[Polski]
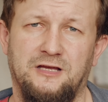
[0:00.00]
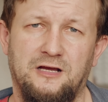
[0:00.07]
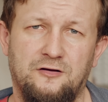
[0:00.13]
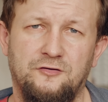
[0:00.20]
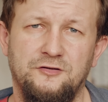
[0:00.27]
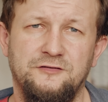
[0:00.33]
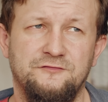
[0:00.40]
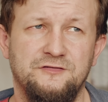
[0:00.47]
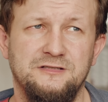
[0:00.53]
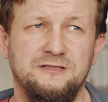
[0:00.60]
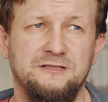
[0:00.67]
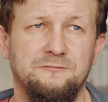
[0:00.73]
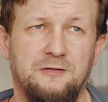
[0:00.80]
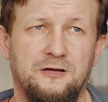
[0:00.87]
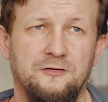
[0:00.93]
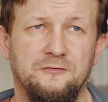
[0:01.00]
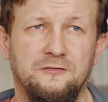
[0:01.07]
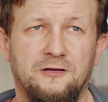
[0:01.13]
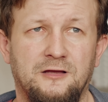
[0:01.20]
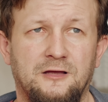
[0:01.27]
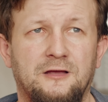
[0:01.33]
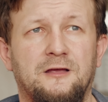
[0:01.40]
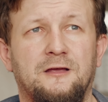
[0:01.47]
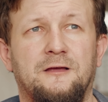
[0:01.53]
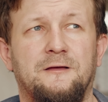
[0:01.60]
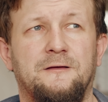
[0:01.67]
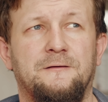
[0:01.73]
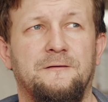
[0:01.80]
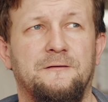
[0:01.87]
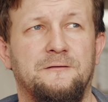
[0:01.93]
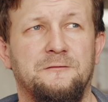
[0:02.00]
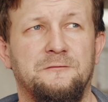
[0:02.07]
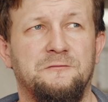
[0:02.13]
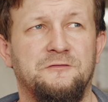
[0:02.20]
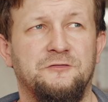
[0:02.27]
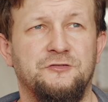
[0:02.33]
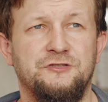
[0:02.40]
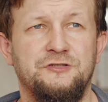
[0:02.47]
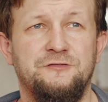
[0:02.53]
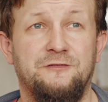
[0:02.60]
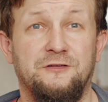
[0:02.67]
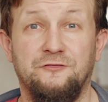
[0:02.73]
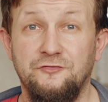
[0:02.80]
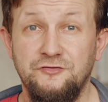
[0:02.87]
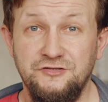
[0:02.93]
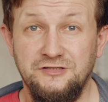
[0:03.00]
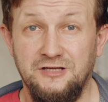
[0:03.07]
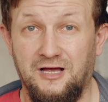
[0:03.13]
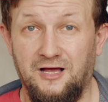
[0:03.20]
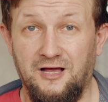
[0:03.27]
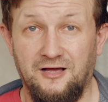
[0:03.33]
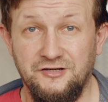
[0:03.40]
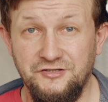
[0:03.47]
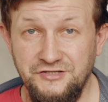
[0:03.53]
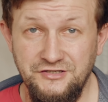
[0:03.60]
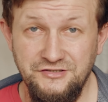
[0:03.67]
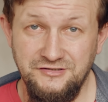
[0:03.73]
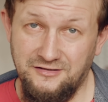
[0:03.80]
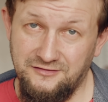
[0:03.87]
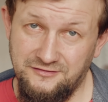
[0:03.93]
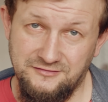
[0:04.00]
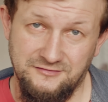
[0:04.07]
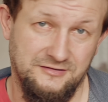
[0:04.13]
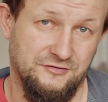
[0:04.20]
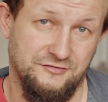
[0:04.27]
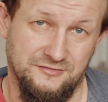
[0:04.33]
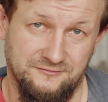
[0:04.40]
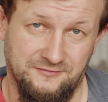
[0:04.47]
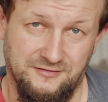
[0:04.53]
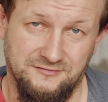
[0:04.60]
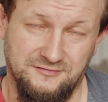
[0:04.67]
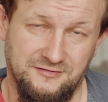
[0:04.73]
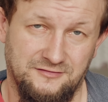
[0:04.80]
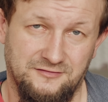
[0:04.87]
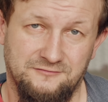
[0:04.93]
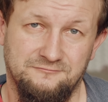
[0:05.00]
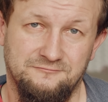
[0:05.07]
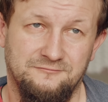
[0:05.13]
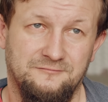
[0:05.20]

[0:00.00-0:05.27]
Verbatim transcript: Jak oni wszyscy mają e, żyć w jedności, a chrześcijan jest jeszcze więcej, nie?